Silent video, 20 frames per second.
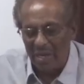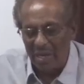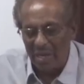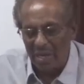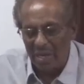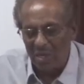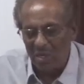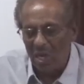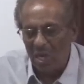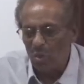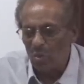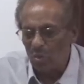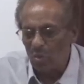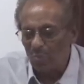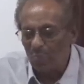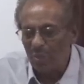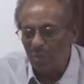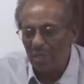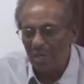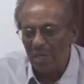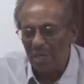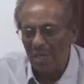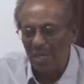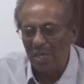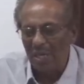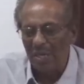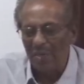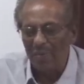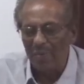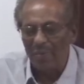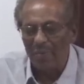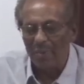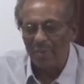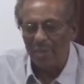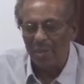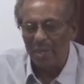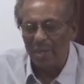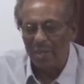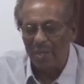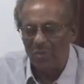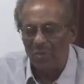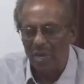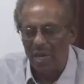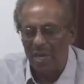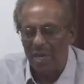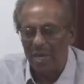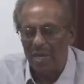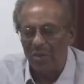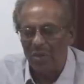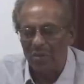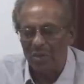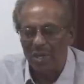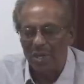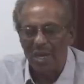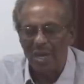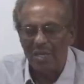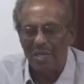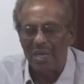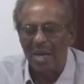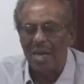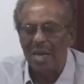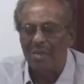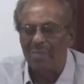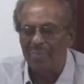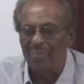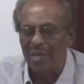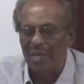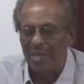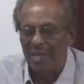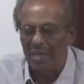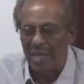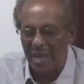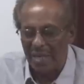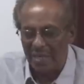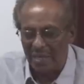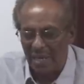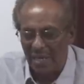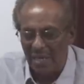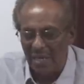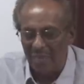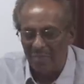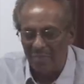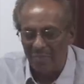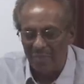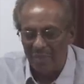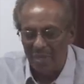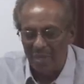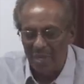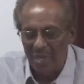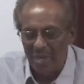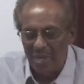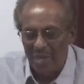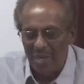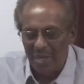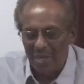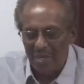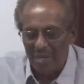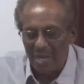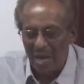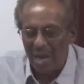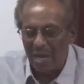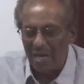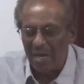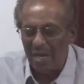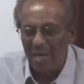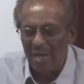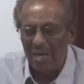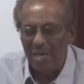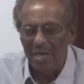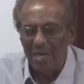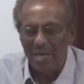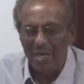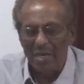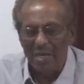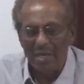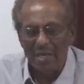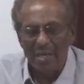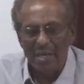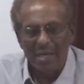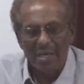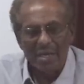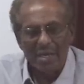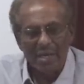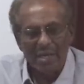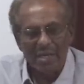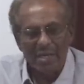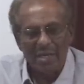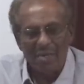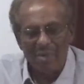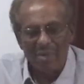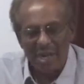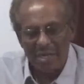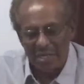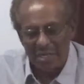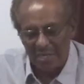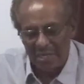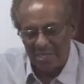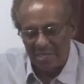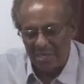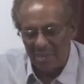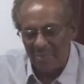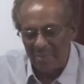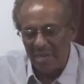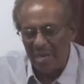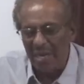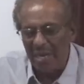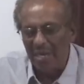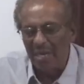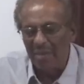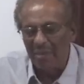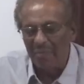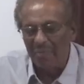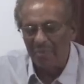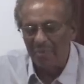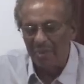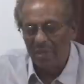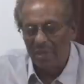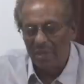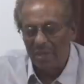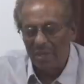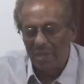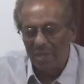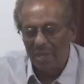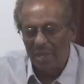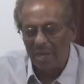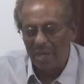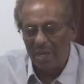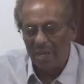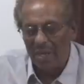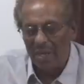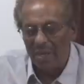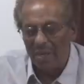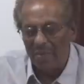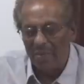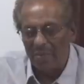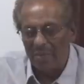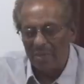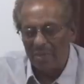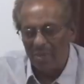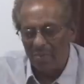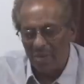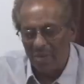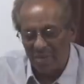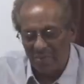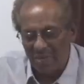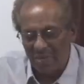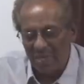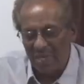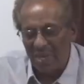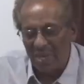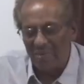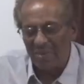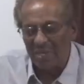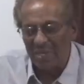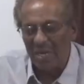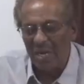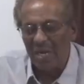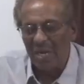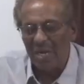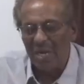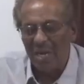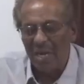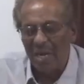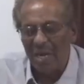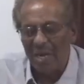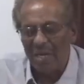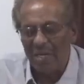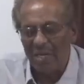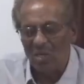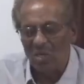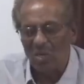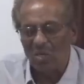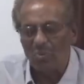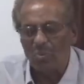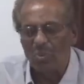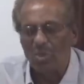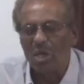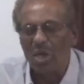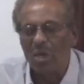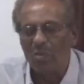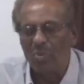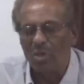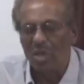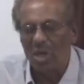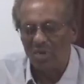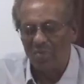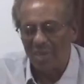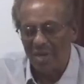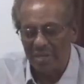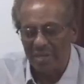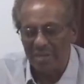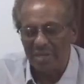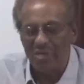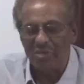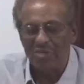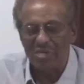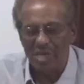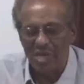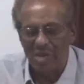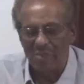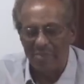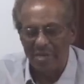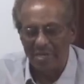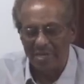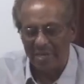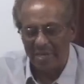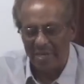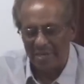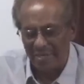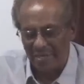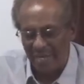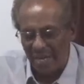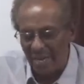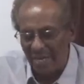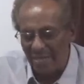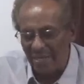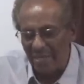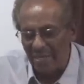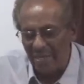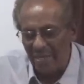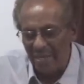எங்களுடைய உறுப்பினர்கள் உடைய ஒரு கேள்வியை எழுப்பியிருந்தார்கள் நாங்கள் இந்த மாநகர சபையில் திரு மணிவண்ணன் அவர்கள் அல்லது ஒரு புதிய முதல்வர் தெரிவு செய்யப்பட்டிருக்கின்றார்